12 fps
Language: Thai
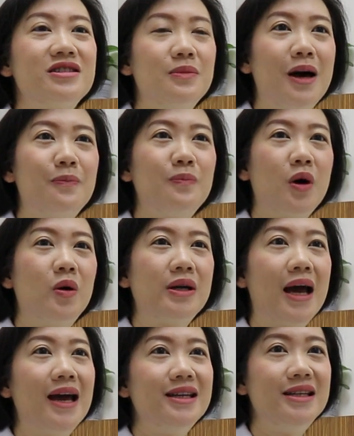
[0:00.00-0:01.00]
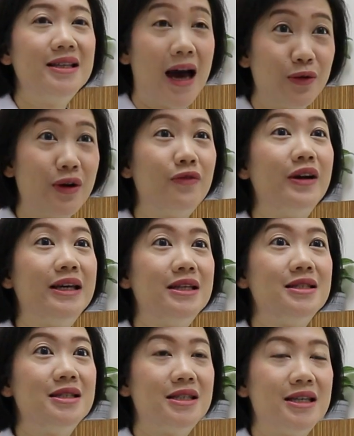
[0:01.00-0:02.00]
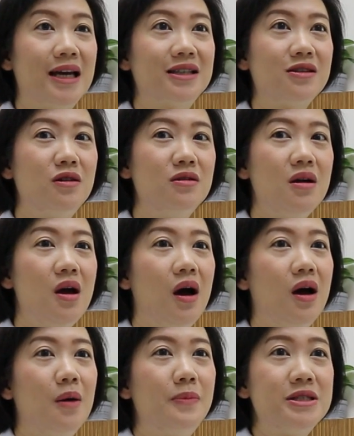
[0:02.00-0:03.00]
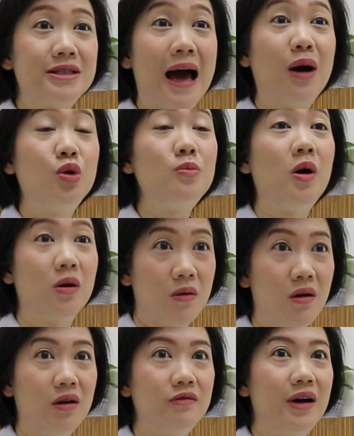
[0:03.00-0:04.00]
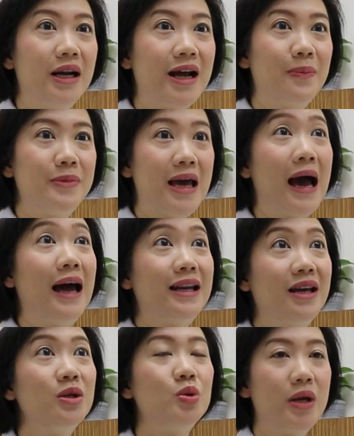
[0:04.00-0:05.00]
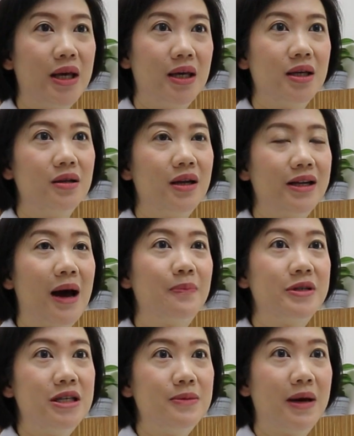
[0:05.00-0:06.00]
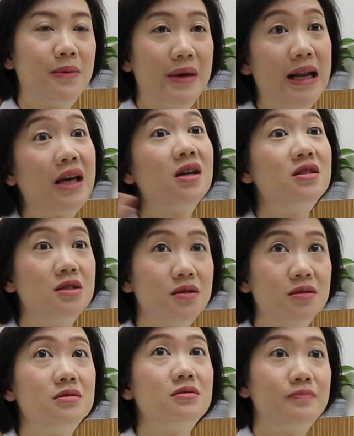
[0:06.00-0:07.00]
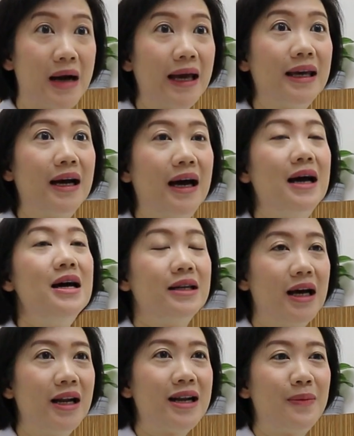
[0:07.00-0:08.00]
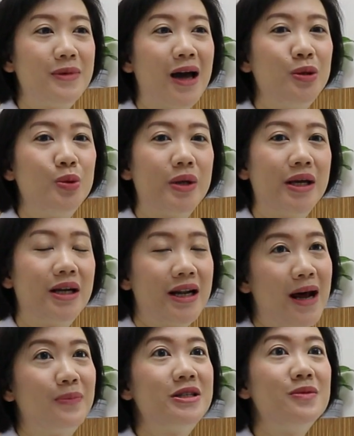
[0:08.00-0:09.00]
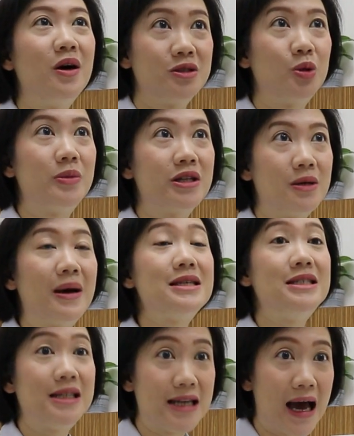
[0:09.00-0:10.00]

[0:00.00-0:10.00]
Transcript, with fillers: สำหรับคนไข้ที่ทานวาฟารินจริงๆอาจจะต้องอปรึกษาคุณหมอก่อน ว่าระดับยาเนี่ยอยู่ในระดับที่มันไม่ได้เกินไปอะค่ะถ้าระดับยาอยู่ในระดับที่เหมาะสมเนี่ยสามารถฉีด